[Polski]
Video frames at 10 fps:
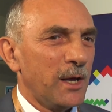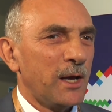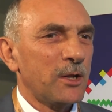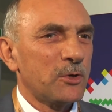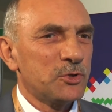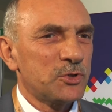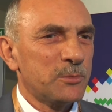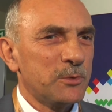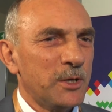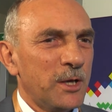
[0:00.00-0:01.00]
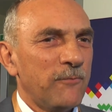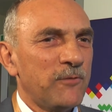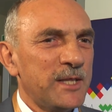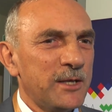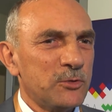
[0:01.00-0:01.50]
ale chodzi, żeby
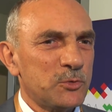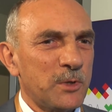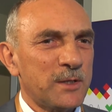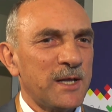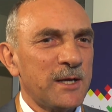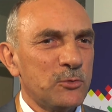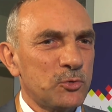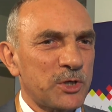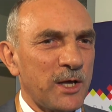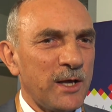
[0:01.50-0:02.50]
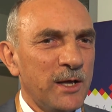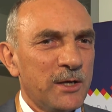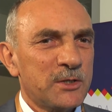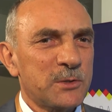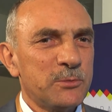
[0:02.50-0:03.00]
wydajność była tak duża,
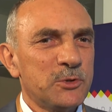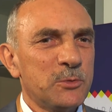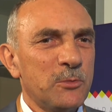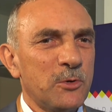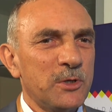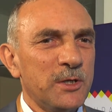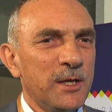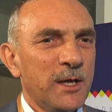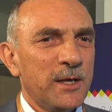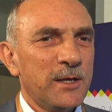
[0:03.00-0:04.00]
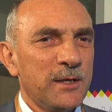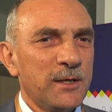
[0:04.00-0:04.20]
żebyśmy mogli y,